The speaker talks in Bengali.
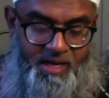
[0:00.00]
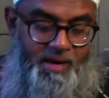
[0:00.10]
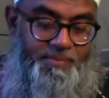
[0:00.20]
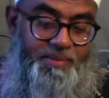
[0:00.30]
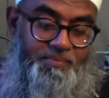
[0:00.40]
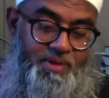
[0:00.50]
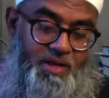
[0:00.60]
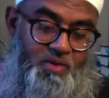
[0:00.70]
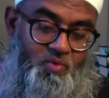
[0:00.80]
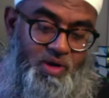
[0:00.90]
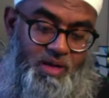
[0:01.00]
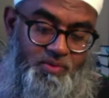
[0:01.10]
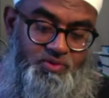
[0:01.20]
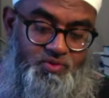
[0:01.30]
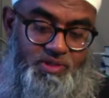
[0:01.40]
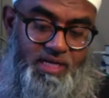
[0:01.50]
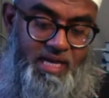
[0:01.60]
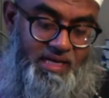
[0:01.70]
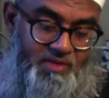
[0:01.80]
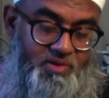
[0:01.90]
আমরা কোরআন এবং সুন্নাহকে
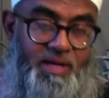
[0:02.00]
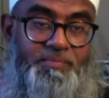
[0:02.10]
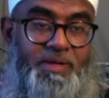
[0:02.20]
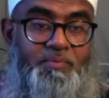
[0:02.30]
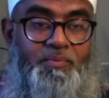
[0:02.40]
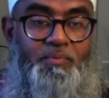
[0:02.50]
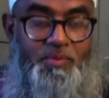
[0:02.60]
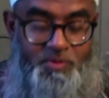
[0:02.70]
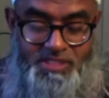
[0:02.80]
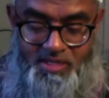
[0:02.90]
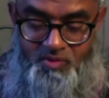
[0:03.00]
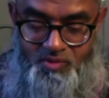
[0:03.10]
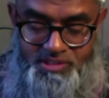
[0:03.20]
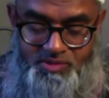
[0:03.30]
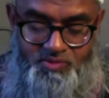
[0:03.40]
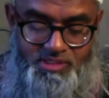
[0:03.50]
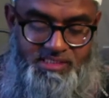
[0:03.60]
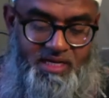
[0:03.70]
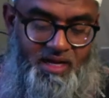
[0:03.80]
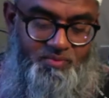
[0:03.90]
আঁকড়ে ধরা এই বইটা এখনো কন্টিনিউ
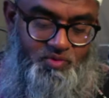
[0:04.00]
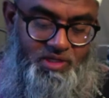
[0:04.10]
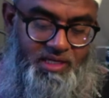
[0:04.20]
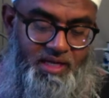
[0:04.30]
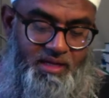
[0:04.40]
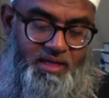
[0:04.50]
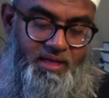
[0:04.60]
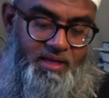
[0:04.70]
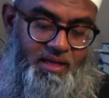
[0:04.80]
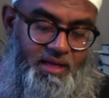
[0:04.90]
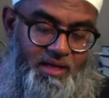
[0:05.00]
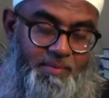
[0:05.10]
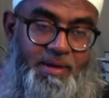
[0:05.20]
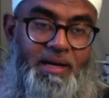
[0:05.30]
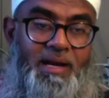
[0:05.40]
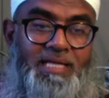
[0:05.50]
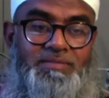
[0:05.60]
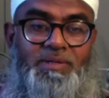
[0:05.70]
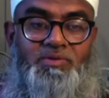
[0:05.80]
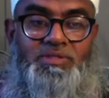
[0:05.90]
করতেছি আলহামদুলিল্লাহ আমরা লাস্ট
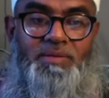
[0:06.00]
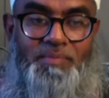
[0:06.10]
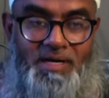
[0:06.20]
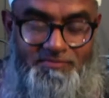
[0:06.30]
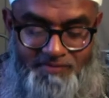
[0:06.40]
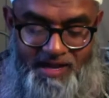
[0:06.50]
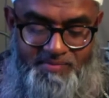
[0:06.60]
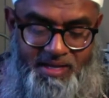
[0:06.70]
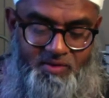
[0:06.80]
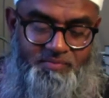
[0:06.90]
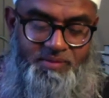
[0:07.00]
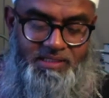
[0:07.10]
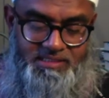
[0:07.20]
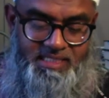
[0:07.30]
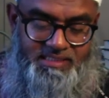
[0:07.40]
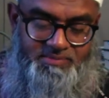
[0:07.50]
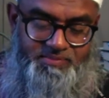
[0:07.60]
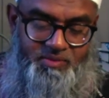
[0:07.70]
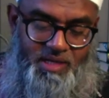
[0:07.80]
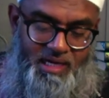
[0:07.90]
পার্ট করছিলাম পার্ট ফাইভ এখন পার্ট সিক্স
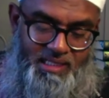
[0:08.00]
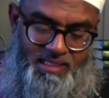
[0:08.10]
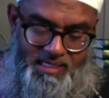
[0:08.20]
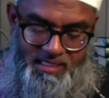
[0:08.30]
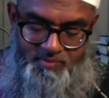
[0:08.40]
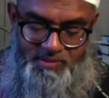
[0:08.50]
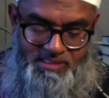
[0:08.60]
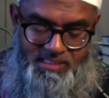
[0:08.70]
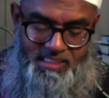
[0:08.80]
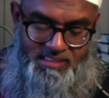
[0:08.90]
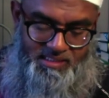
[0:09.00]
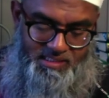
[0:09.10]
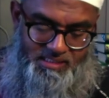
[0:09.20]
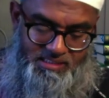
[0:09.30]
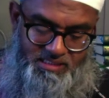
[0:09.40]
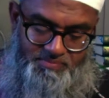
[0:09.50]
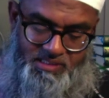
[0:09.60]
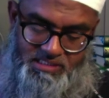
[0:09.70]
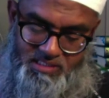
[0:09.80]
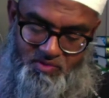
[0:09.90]
যেমন আল্লাহ তালা এখানে বলতেছেন এটা এটা
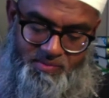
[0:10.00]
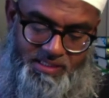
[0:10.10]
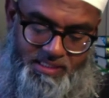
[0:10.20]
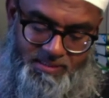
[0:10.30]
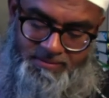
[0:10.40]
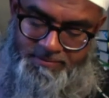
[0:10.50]
চ্যাপ্টার ছিল আমাদের